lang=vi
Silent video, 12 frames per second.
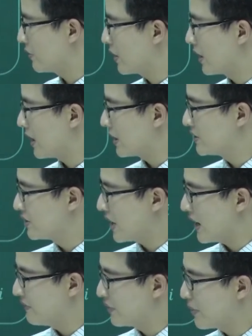kết quả là trừ
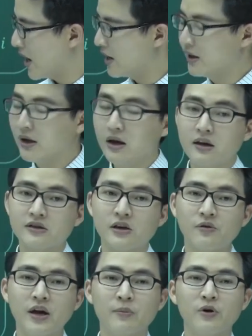hai phần ba.
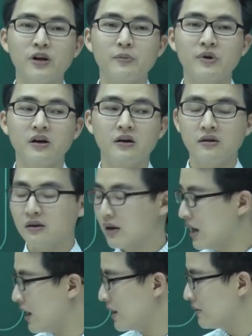Sau khi em có điểm G
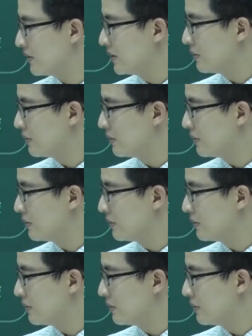là